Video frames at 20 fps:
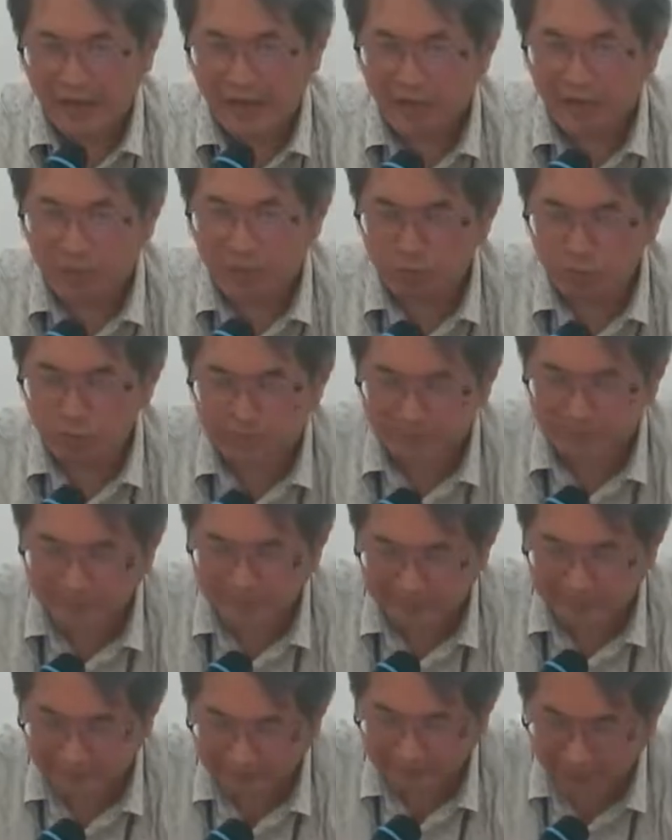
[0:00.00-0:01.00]
去
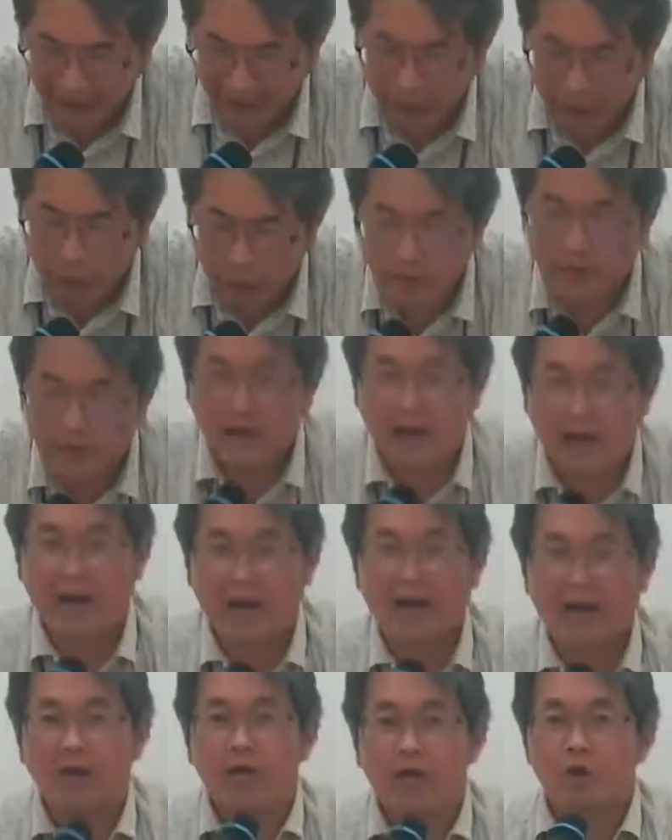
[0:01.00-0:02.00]
死好了啦，
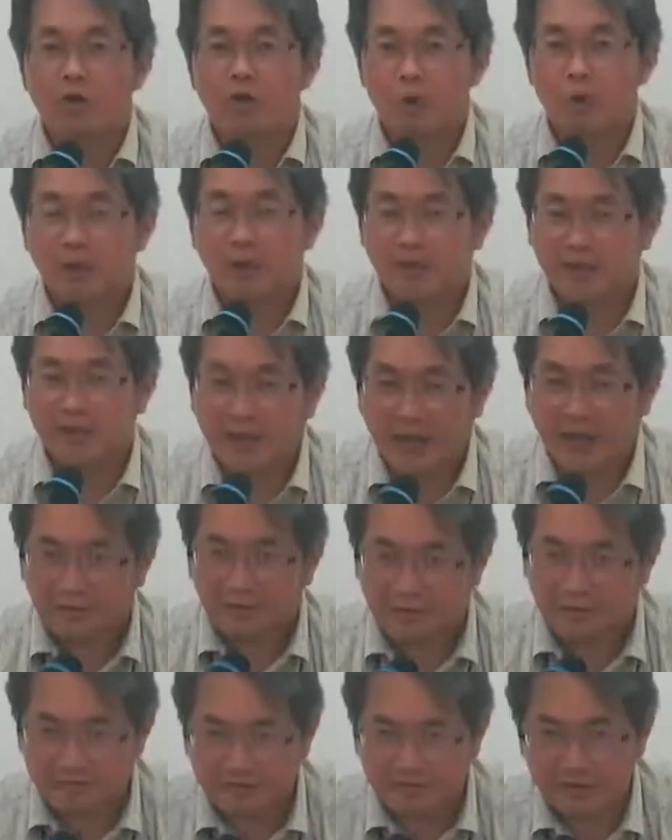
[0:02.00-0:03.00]
归起来
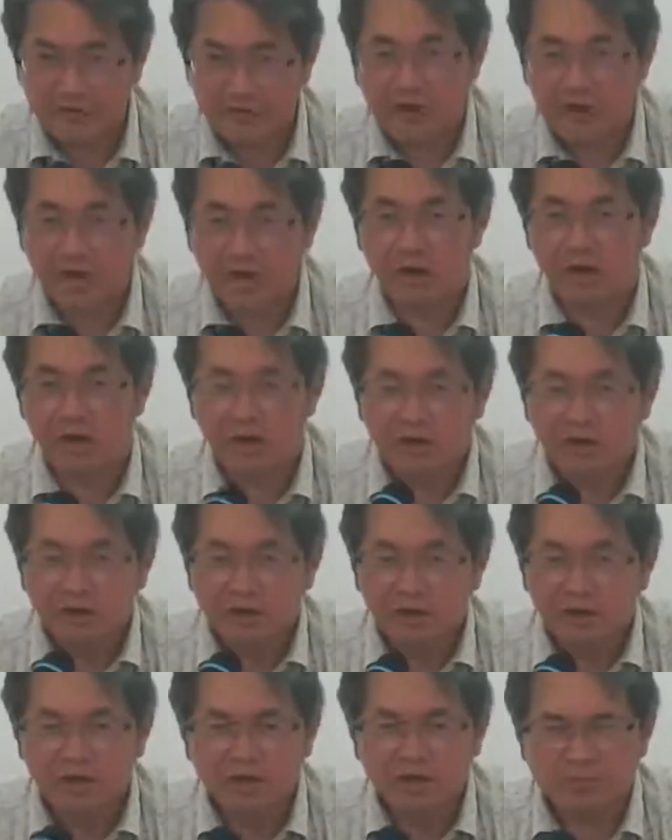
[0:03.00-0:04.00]
死了哈。那
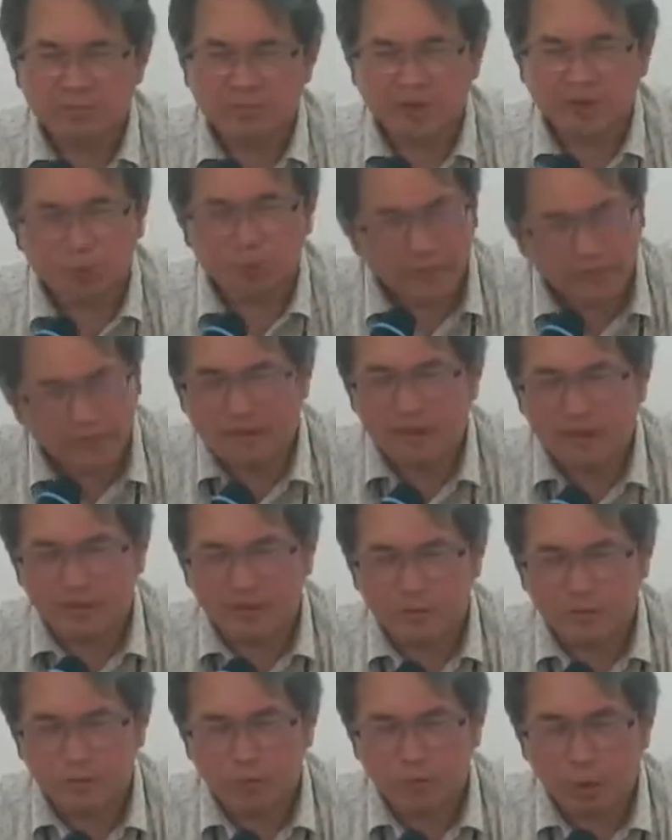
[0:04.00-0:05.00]
种我在极
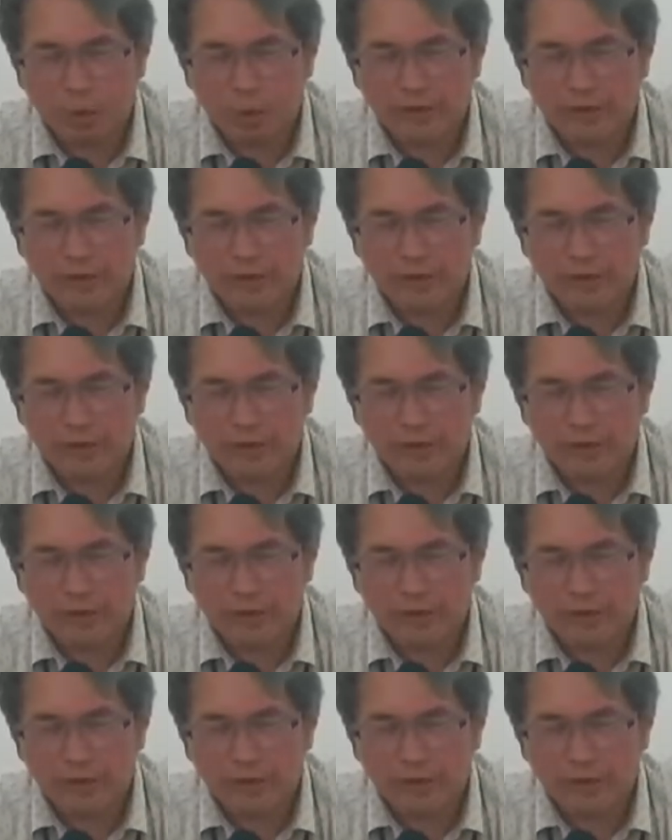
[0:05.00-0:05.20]
度的患